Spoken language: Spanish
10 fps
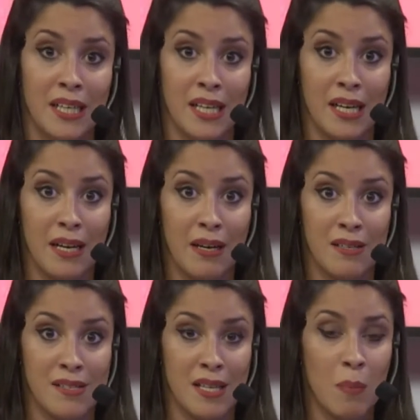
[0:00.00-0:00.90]
eh,
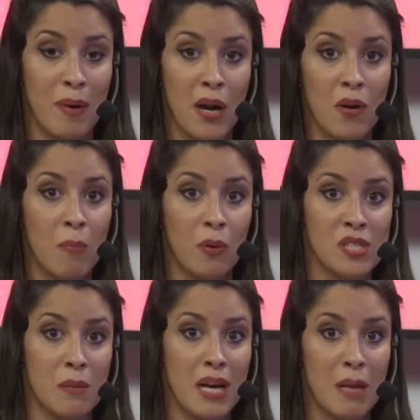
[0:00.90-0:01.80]
se dispararon
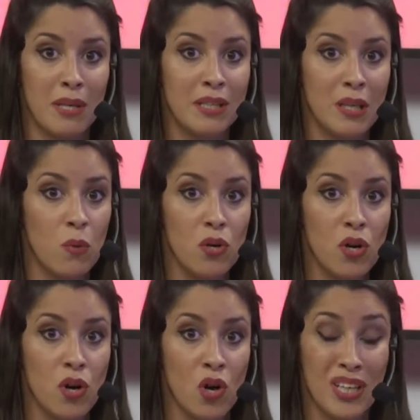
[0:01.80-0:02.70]
aproximadamente
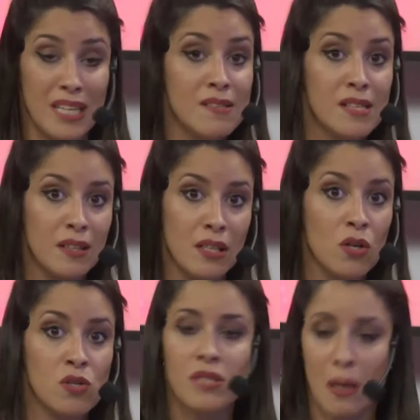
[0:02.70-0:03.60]
unos 15
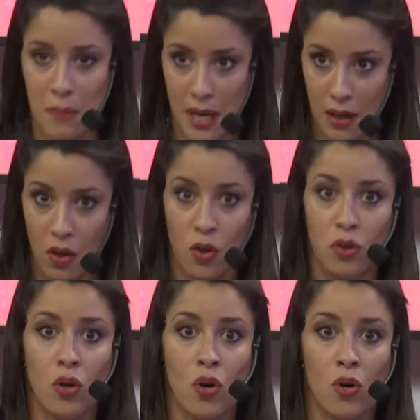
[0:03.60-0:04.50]
tiros también,
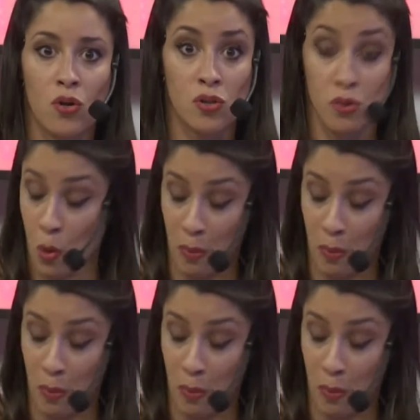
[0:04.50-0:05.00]
con dos,